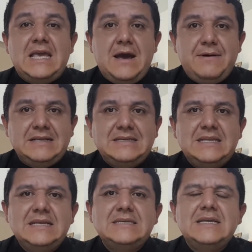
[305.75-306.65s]
que
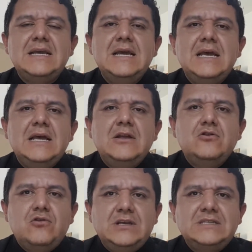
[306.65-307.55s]
abastece
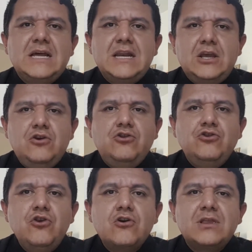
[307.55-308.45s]
toda esta
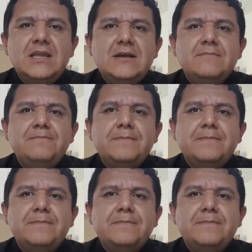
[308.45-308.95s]
región norte.